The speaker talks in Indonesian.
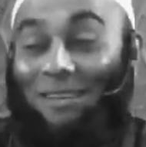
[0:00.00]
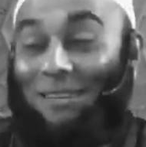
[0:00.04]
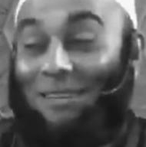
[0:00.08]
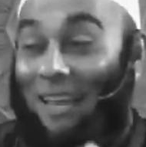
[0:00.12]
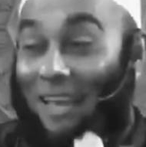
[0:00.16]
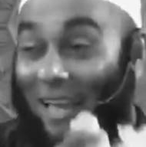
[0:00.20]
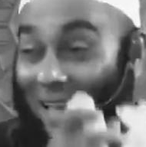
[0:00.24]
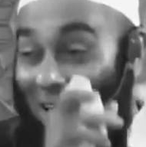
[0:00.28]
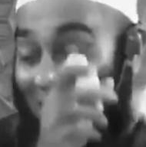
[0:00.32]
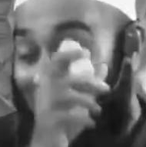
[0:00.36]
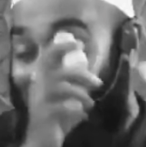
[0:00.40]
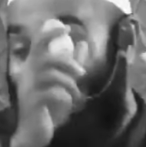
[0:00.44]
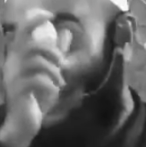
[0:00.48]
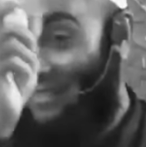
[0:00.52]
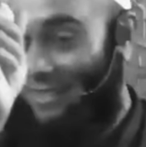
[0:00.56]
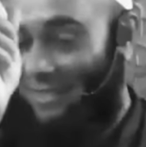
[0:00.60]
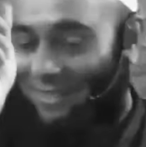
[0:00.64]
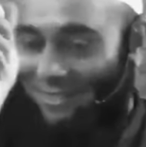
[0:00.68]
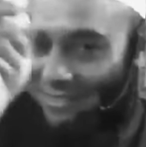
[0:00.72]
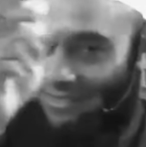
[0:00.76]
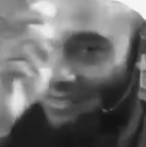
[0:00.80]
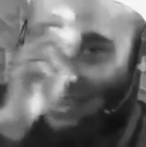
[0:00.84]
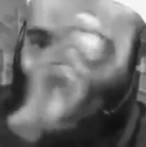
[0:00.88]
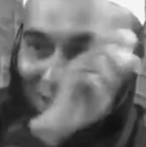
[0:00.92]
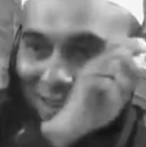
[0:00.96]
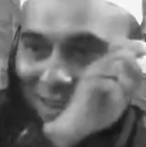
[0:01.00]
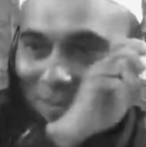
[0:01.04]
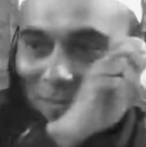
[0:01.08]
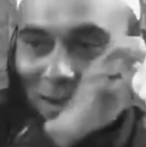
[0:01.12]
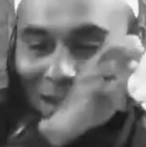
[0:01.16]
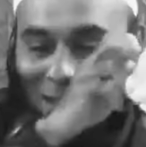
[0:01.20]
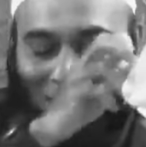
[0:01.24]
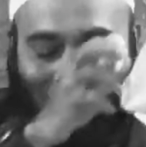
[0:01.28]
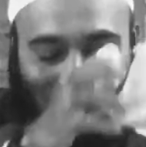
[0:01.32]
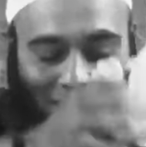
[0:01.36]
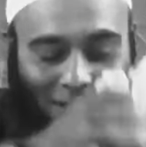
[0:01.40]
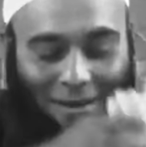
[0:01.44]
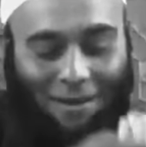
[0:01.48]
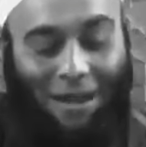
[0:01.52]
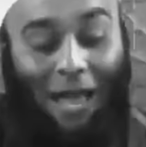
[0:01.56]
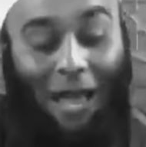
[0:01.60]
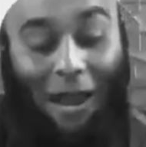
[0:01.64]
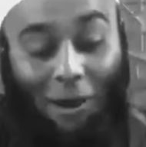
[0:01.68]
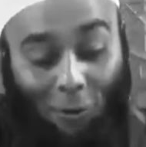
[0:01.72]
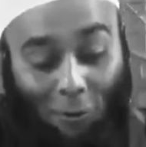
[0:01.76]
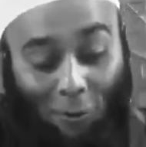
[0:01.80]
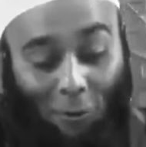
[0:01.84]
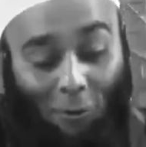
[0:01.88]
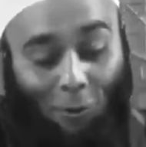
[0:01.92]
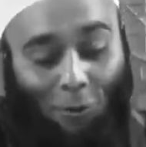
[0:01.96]
Sudah kan? Dah di blender.
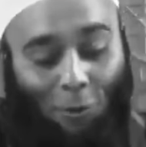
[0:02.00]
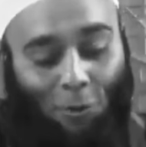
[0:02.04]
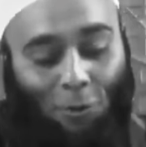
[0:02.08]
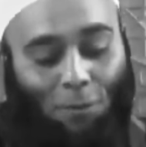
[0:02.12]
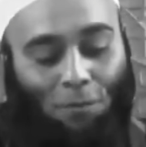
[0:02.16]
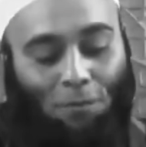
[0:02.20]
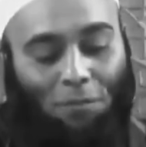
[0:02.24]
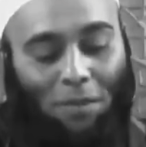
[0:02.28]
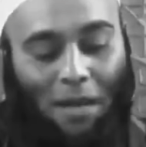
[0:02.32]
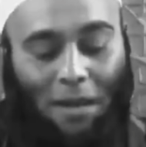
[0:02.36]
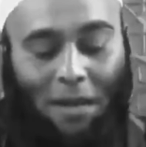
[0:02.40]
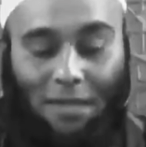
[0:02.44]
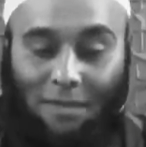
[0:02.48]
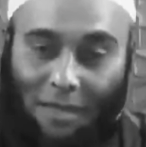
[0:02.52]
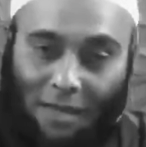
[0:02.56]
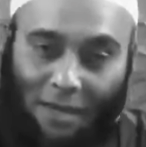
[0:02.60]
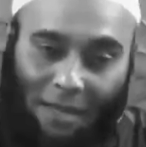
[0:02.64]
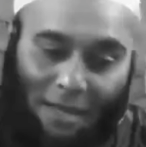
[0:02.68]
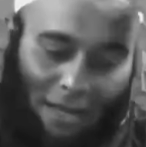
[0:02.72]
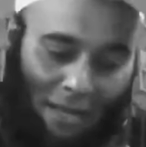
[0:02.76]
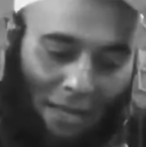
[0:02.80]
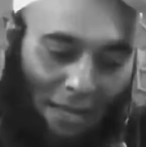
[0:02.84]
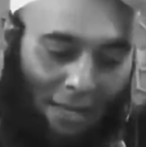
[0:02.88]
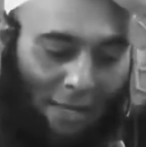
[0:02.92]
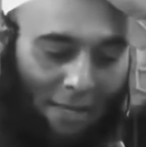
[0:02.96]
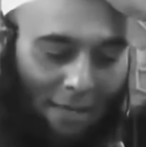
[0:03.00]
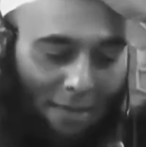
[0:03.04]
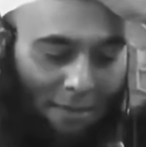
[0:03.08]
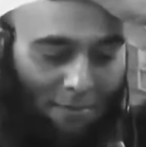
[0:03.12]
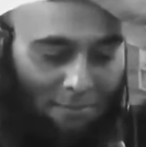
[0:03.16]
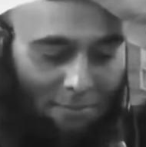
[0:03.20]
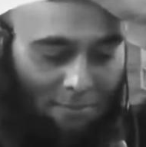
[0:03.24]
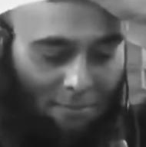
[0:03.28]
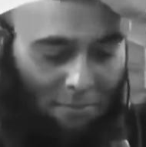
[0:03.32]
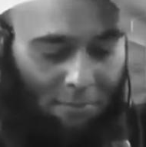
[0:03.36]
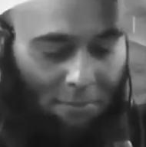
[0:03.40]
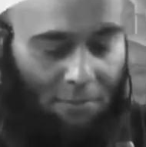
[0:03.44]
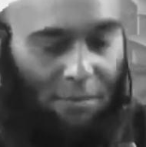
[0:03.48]
Lalu ada caranya lagi.